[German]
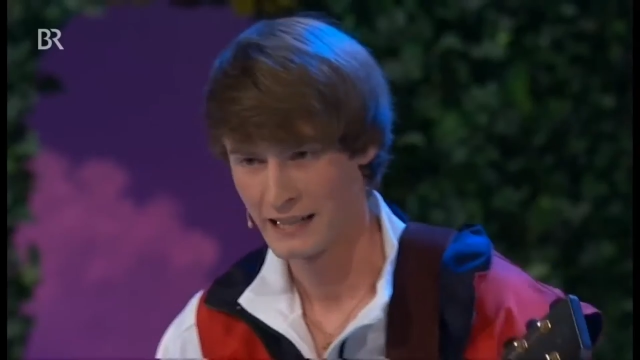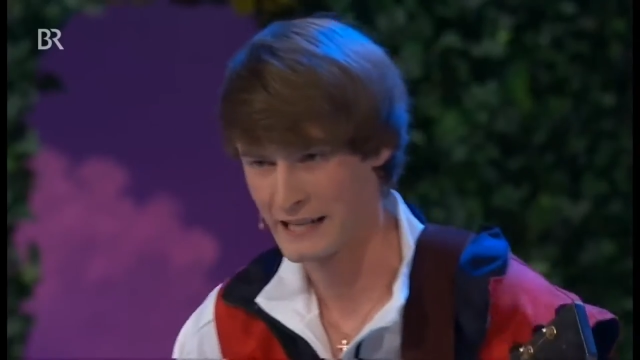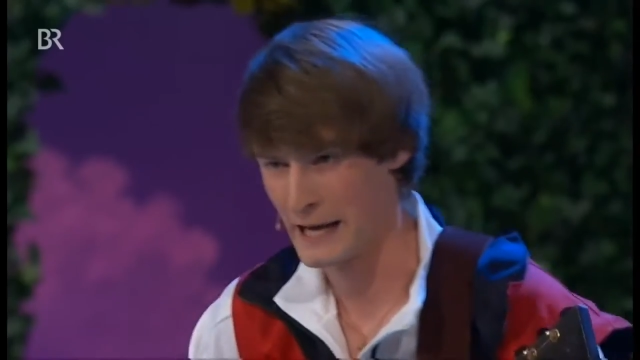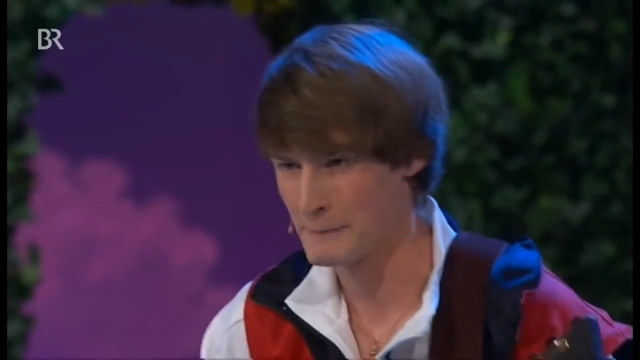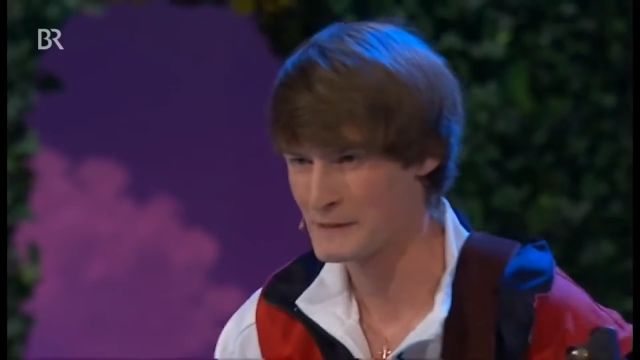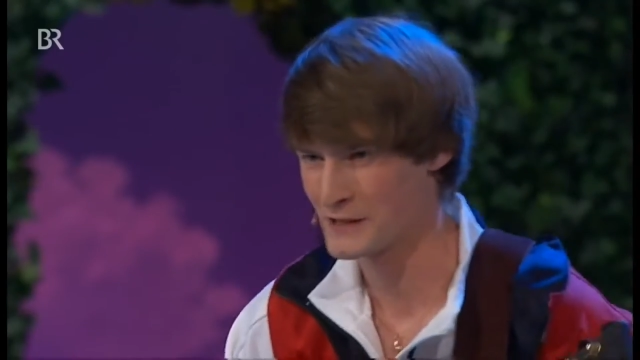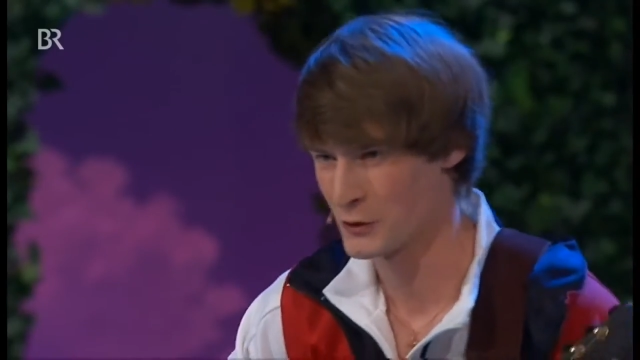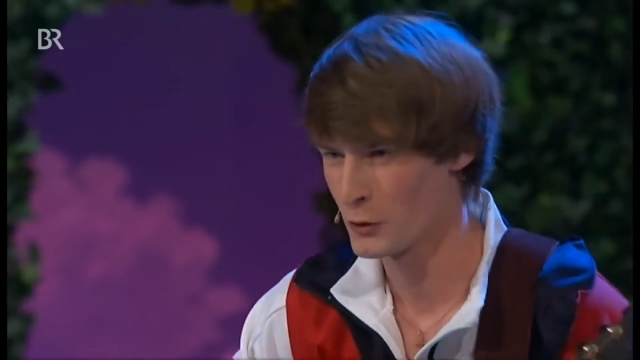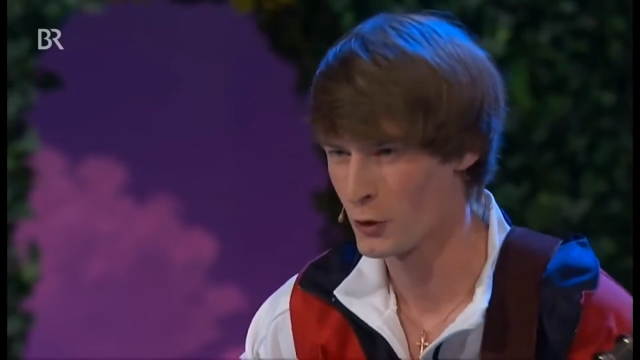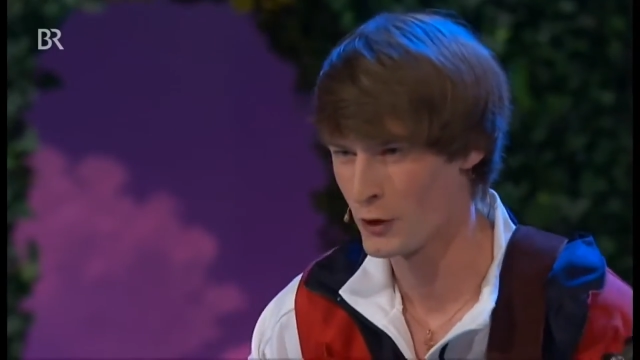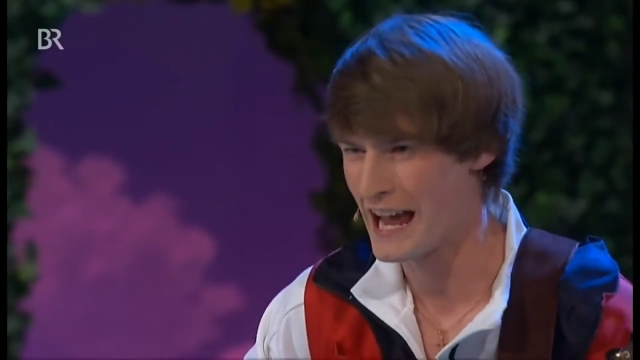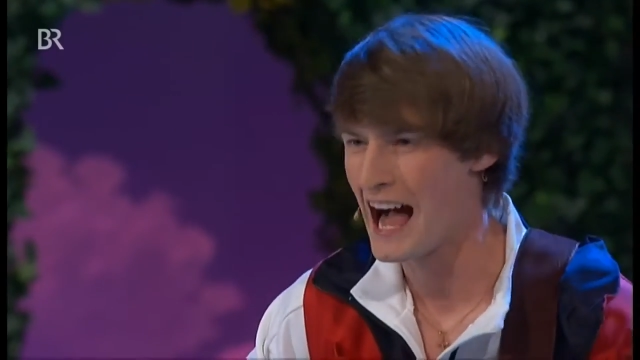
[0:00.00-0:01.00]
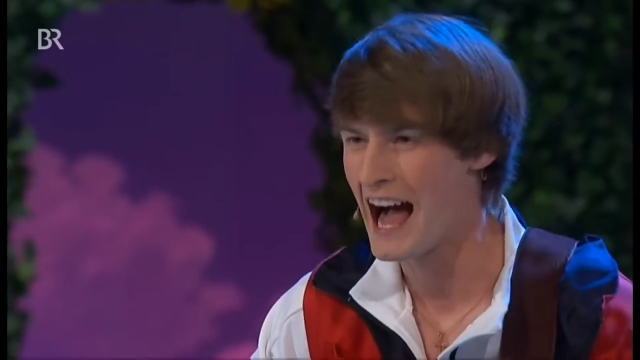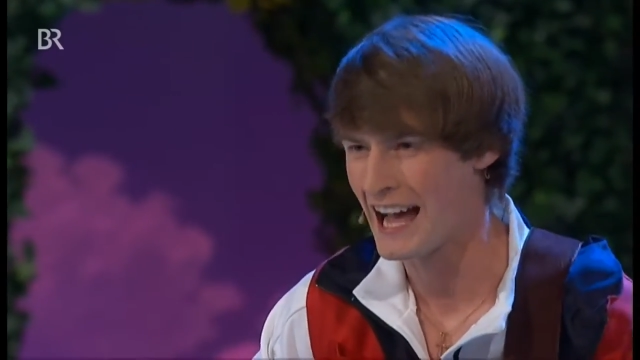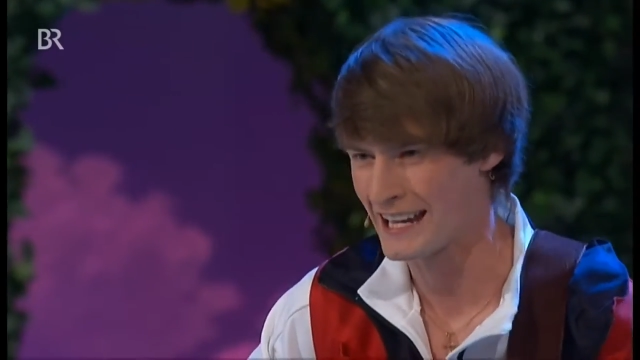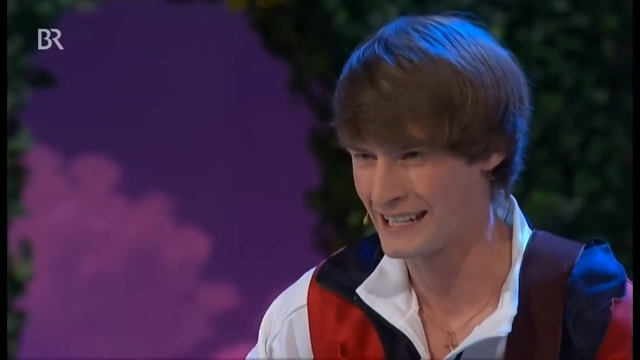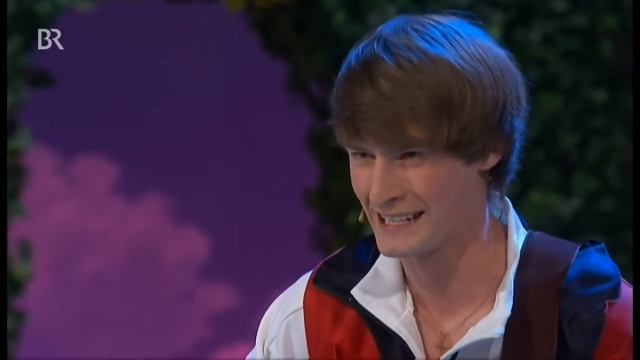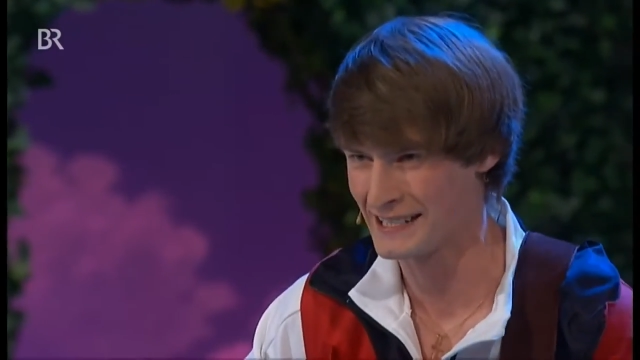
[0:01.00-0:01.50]
Kippst du dir
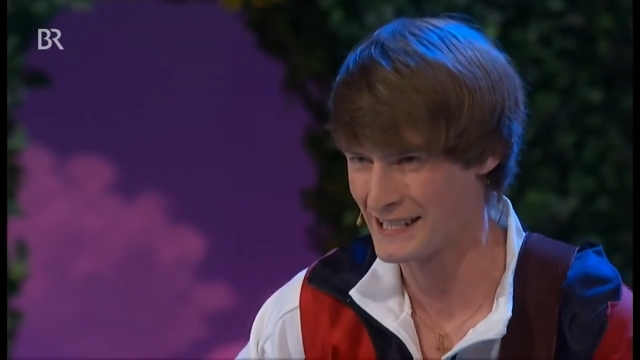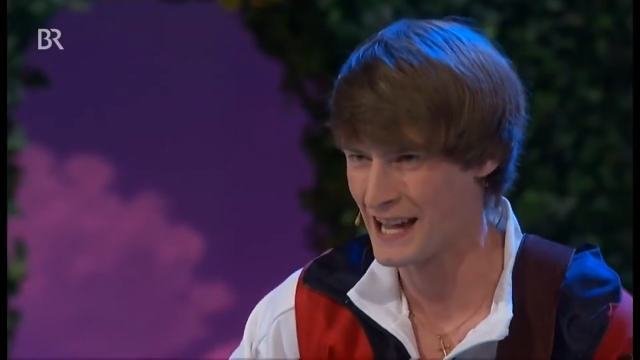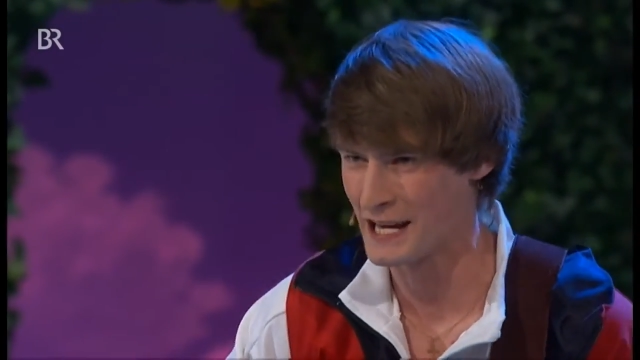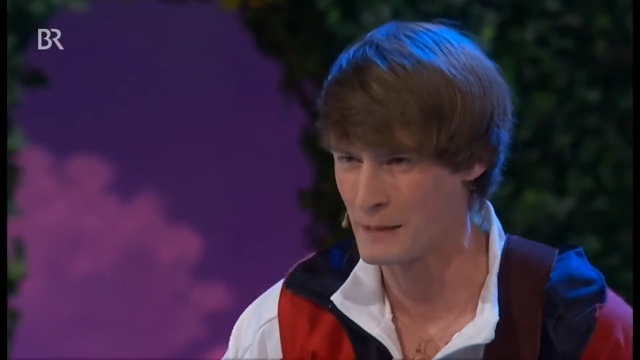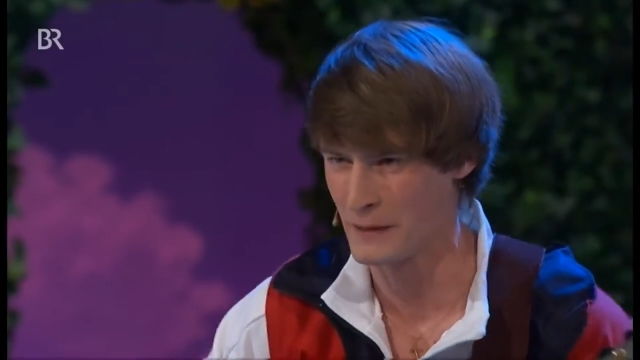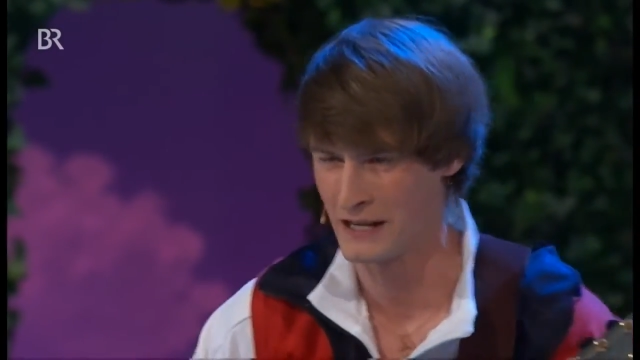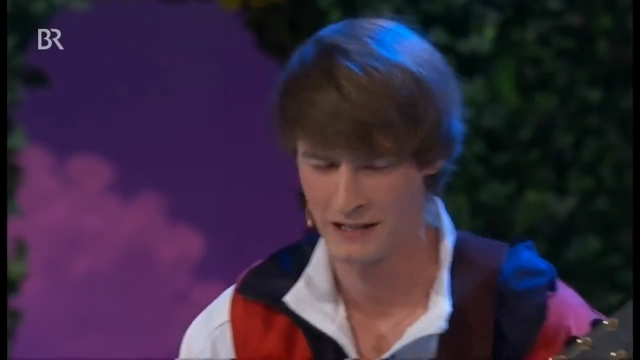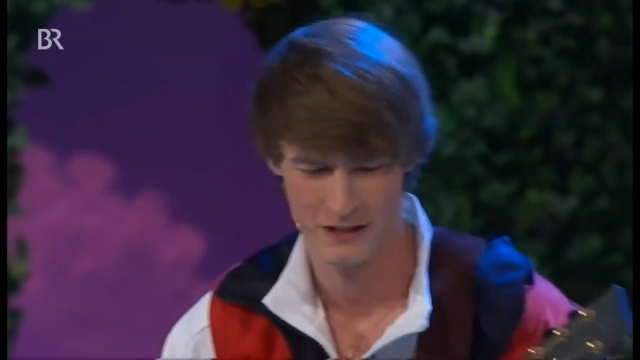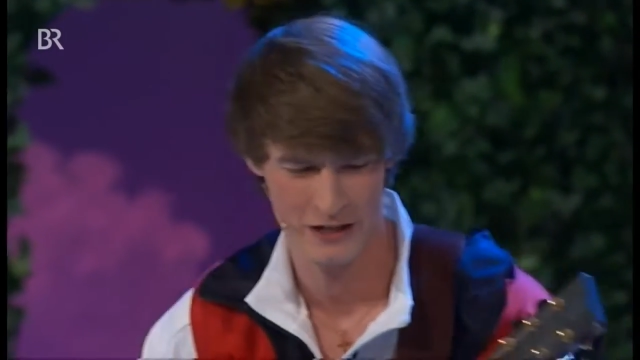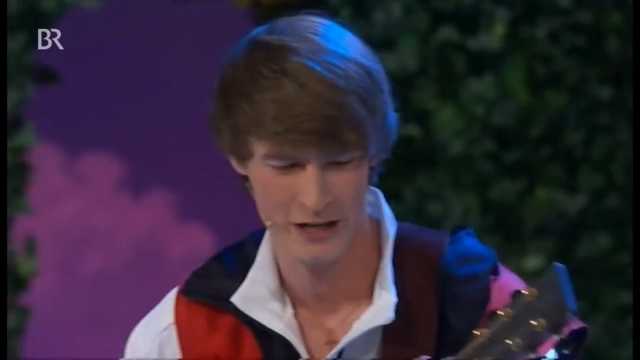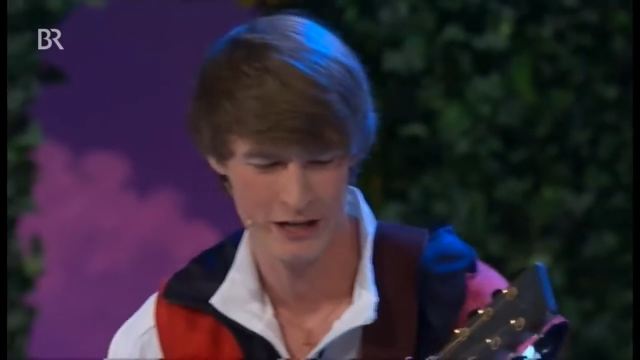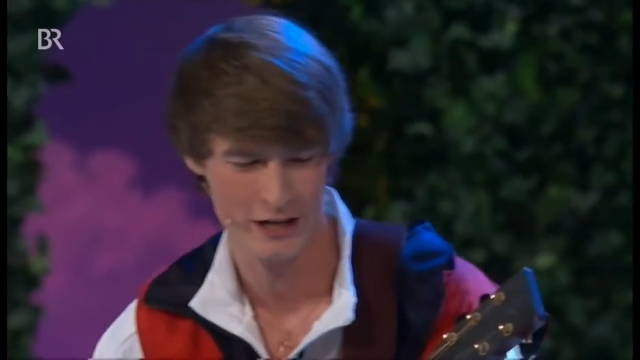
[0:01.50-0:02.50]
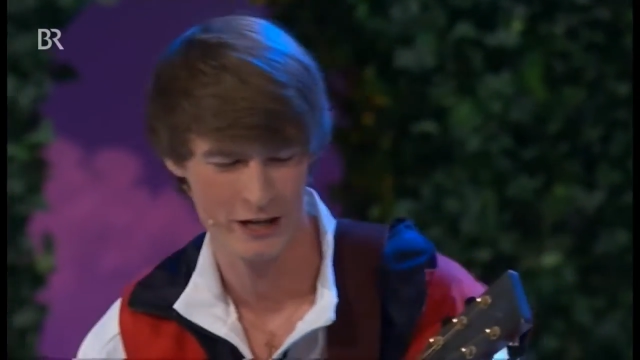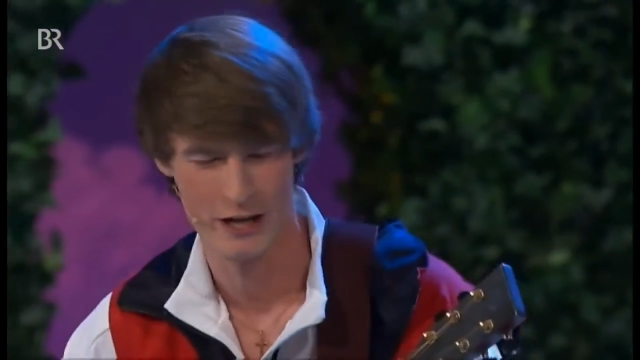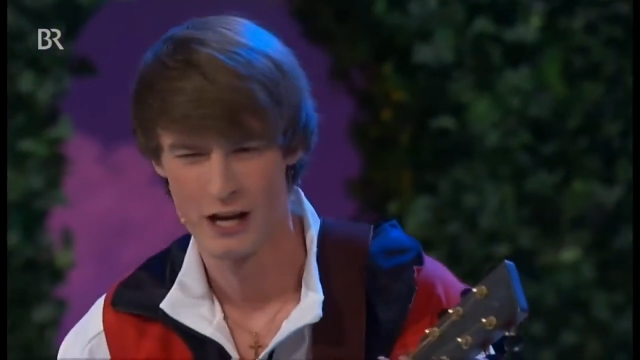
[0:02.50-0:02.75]
ein hinter die Binde,